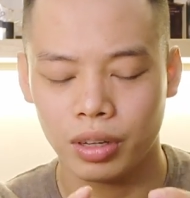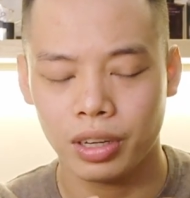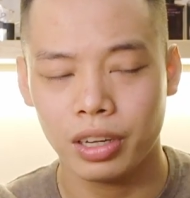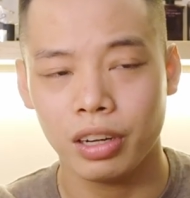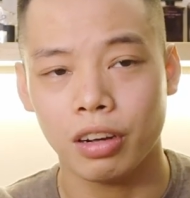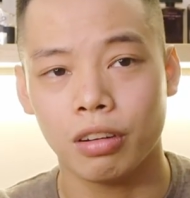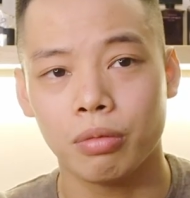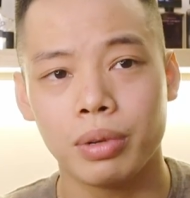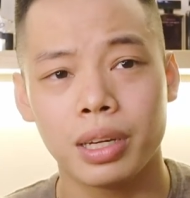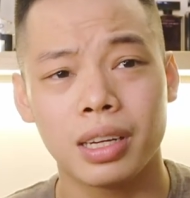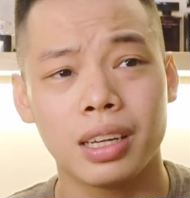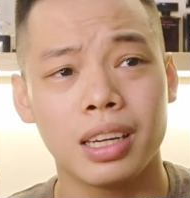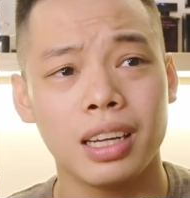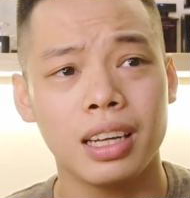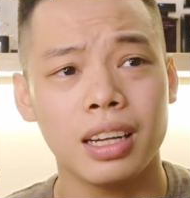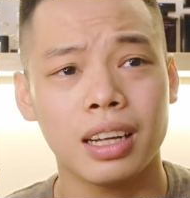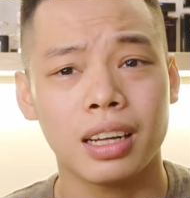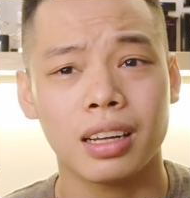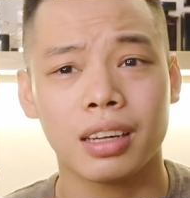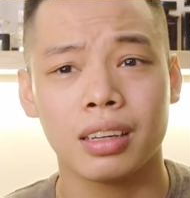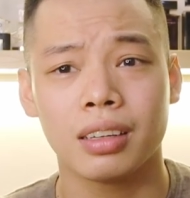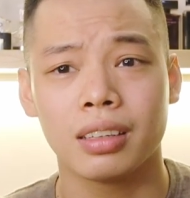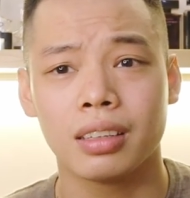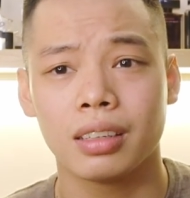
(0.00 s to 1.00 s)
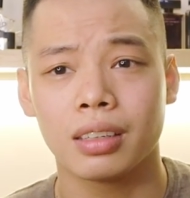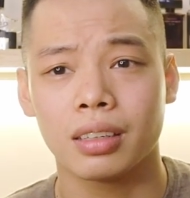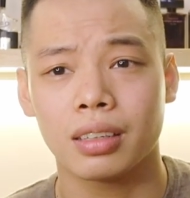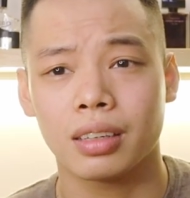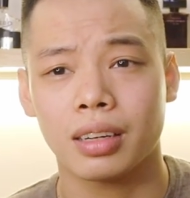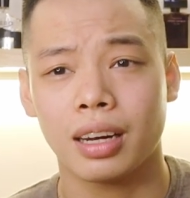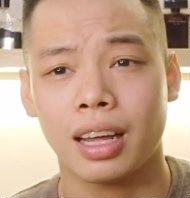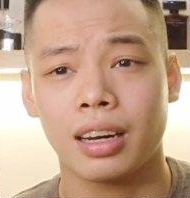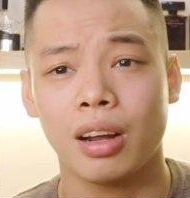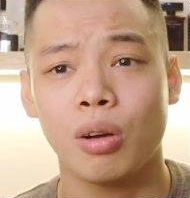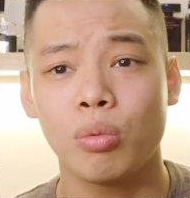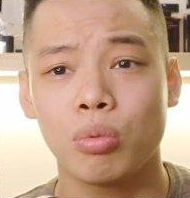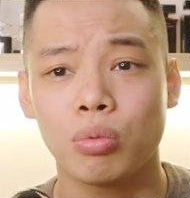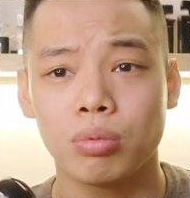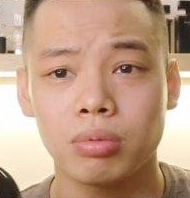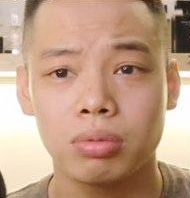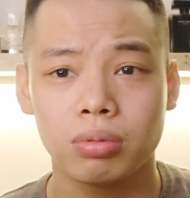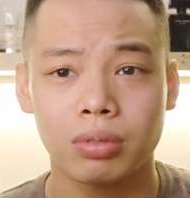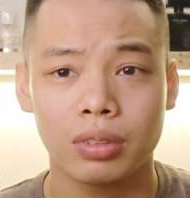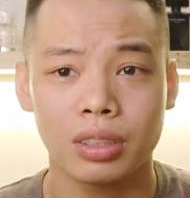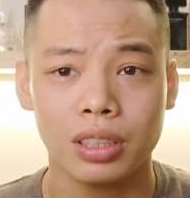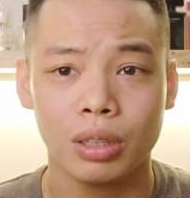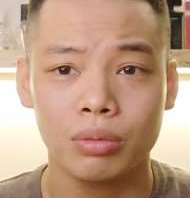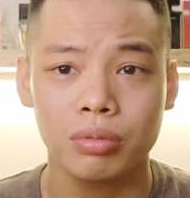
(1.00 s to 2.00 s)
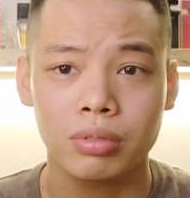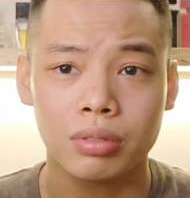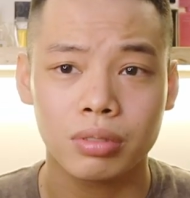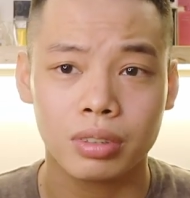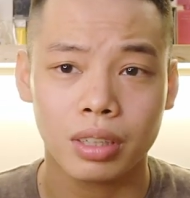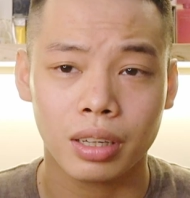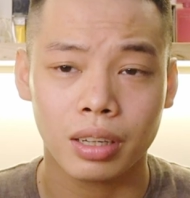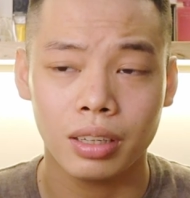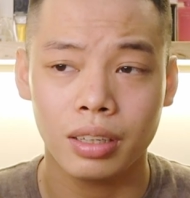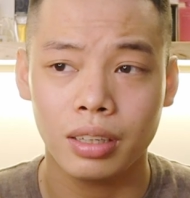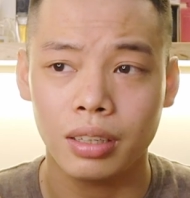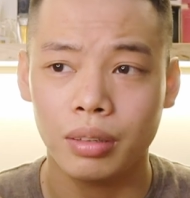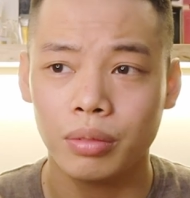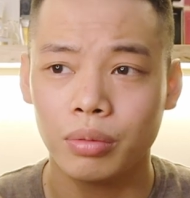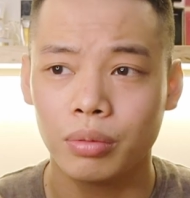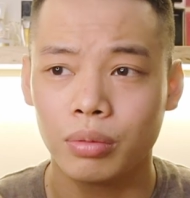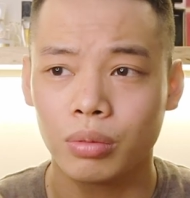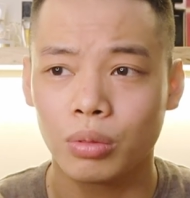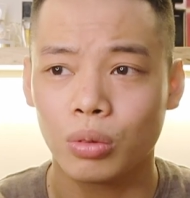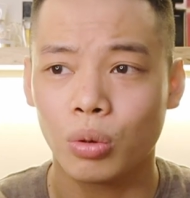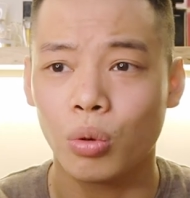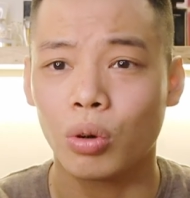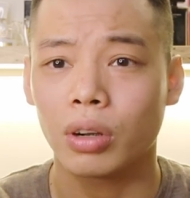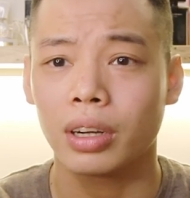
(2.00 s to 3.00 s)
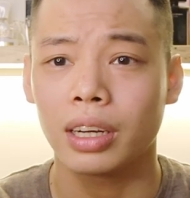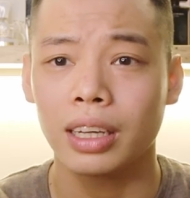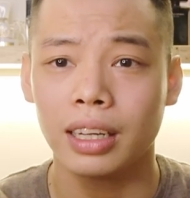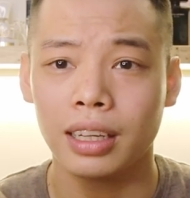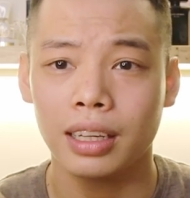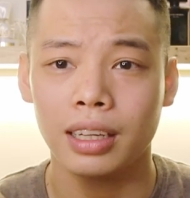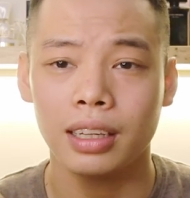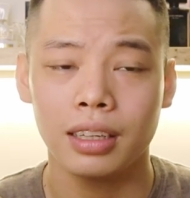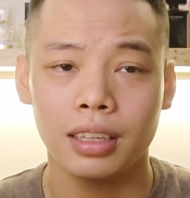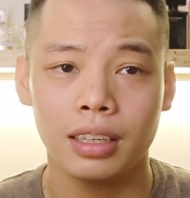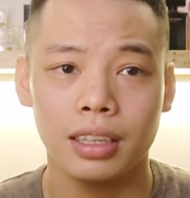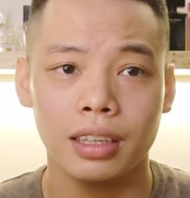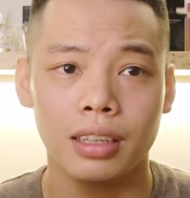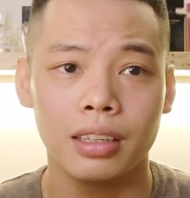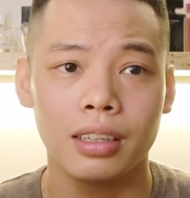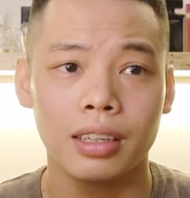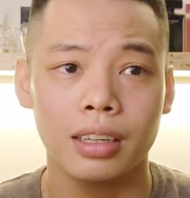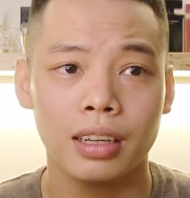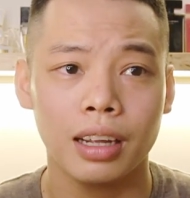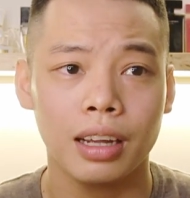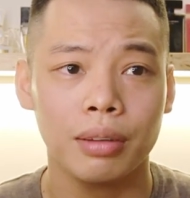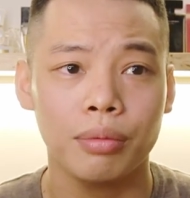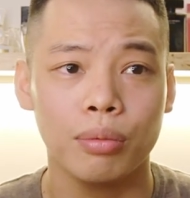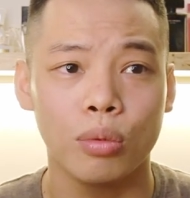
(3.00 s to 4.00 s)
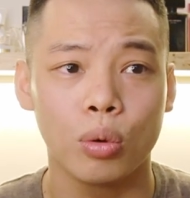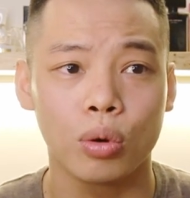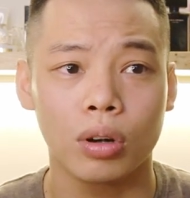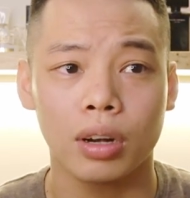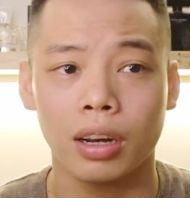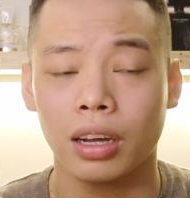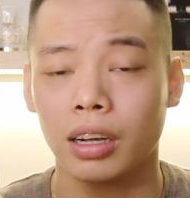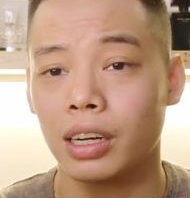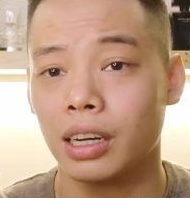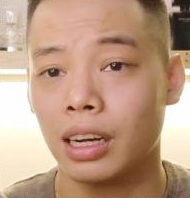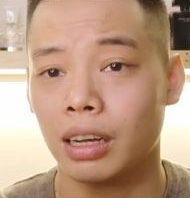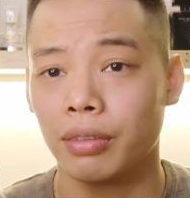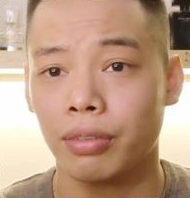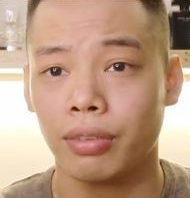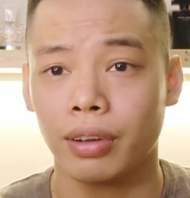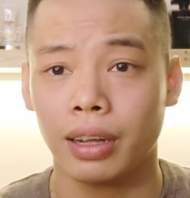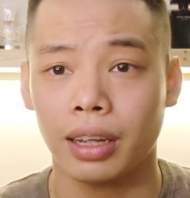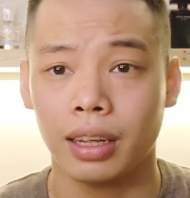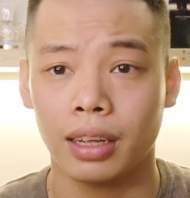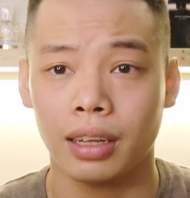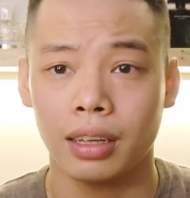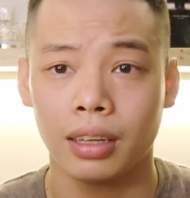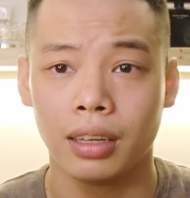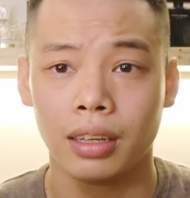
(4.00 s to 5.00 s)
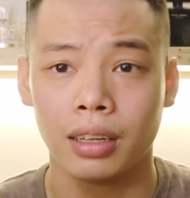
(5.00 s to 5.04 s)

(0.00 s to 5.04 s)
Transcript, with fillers: kiểu mình nghĩ là đàn ông trong cái cuộc tình ấy, thì người ta một là người ta phải